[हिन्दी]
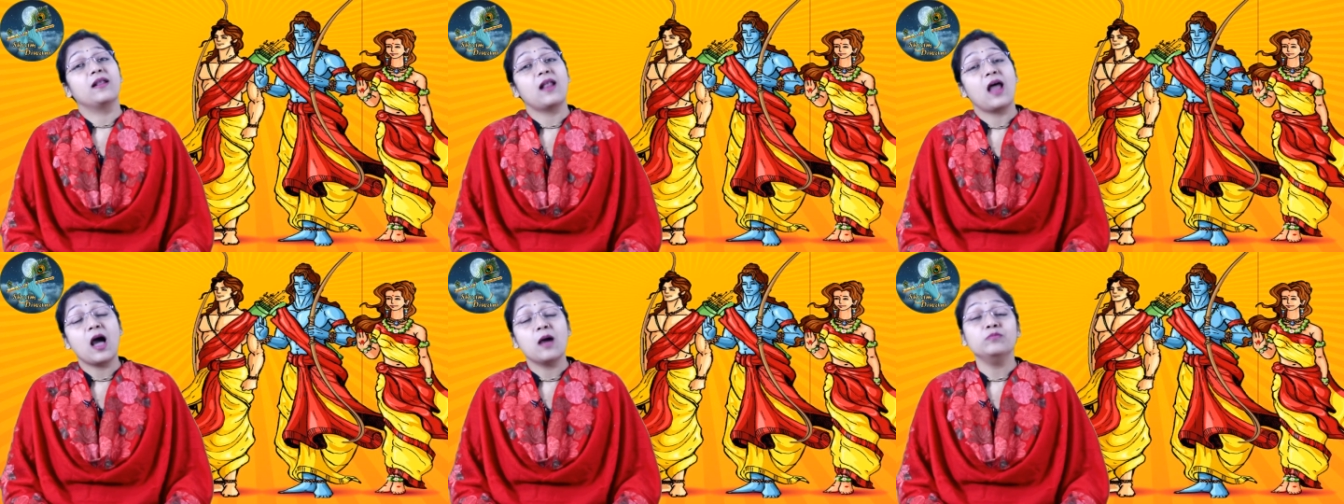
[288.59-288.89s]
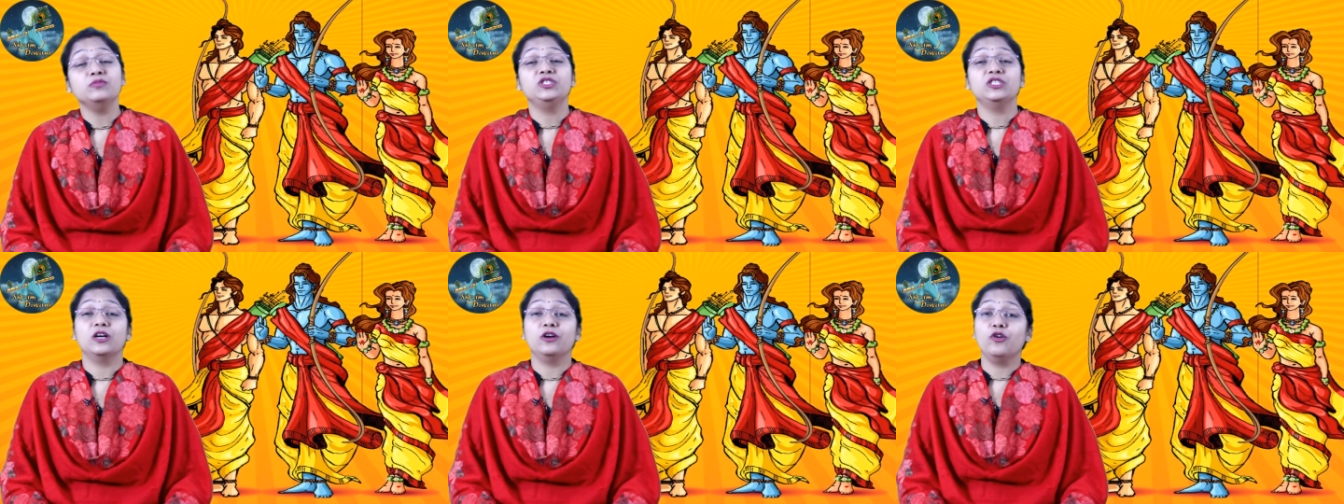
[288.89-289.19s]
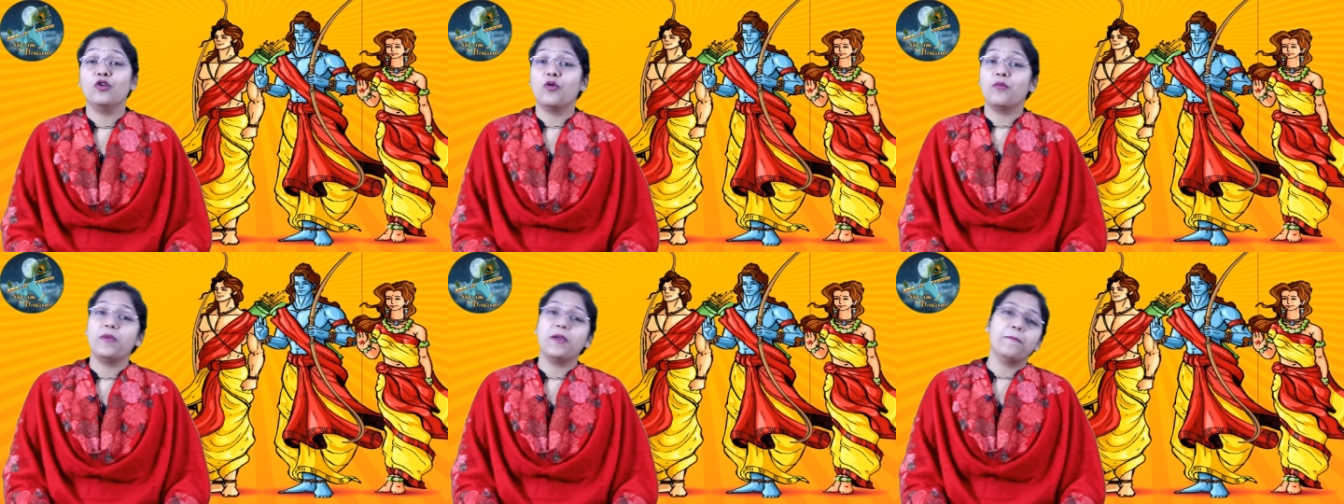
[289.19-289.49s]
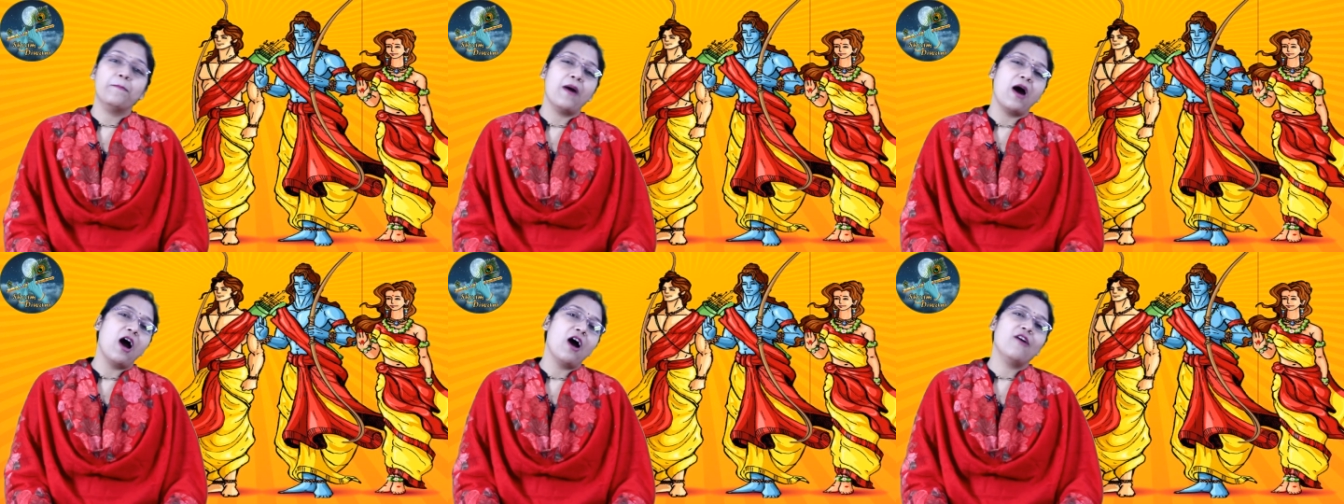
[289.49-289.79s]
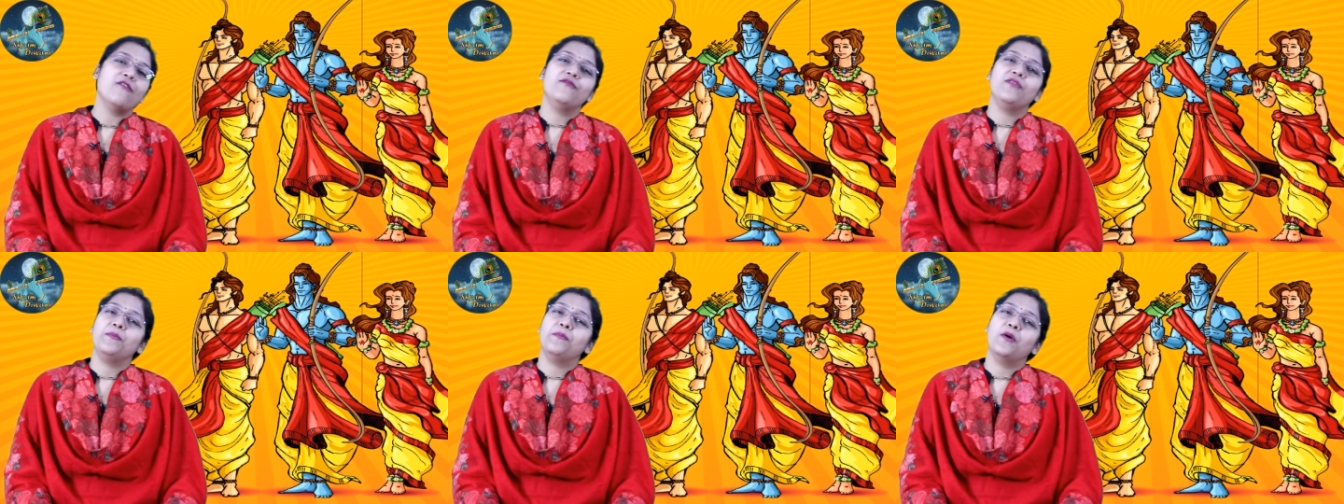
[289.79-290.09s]
राम चरणों में
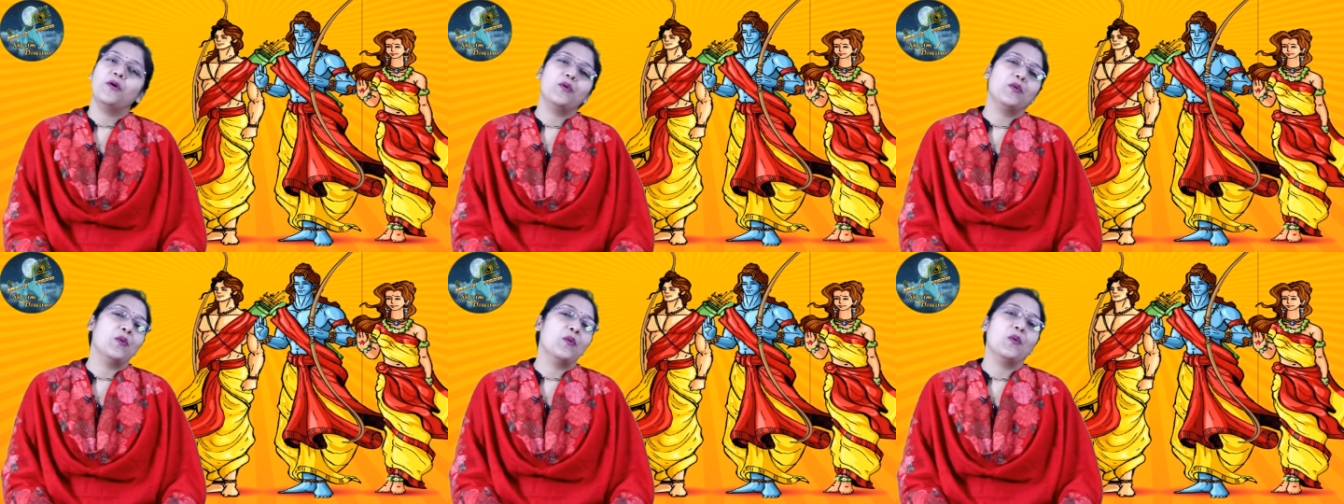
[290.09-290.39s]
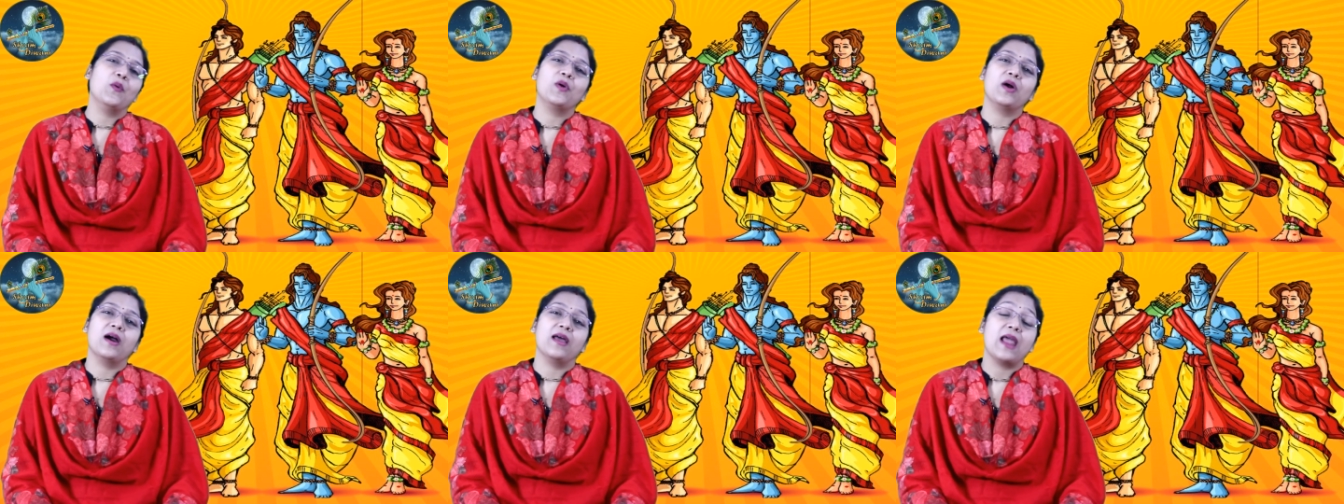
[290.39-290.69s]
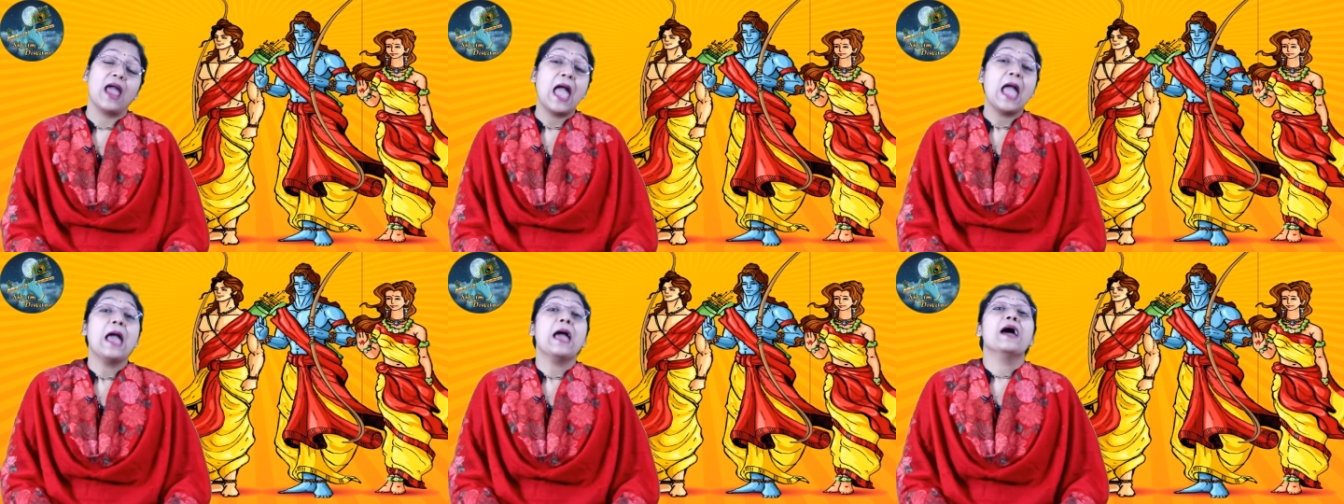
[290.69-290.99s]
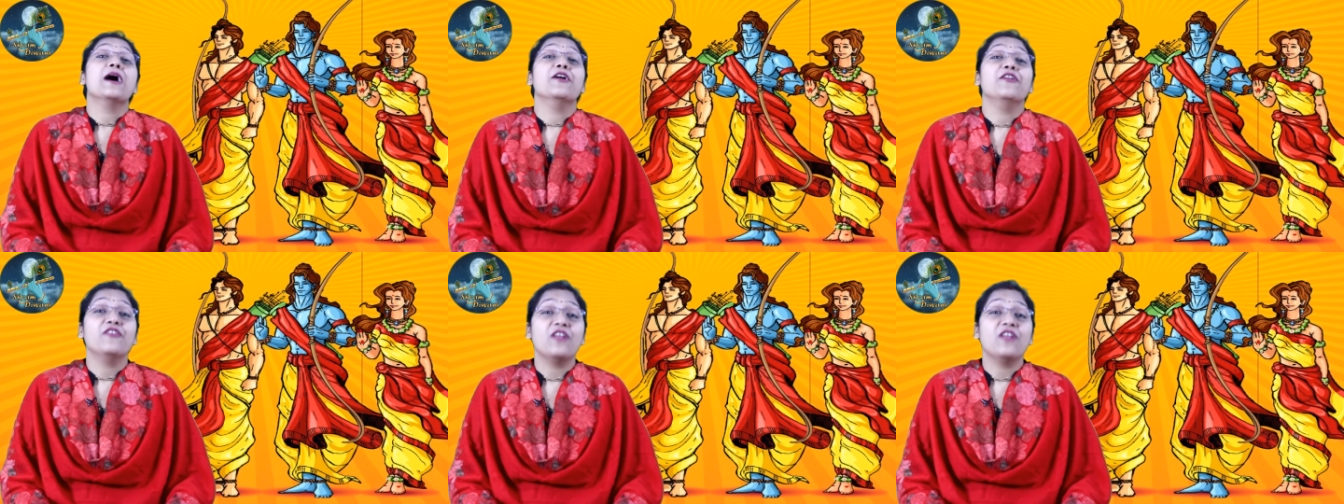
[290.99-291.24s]
भाव विभोर होकर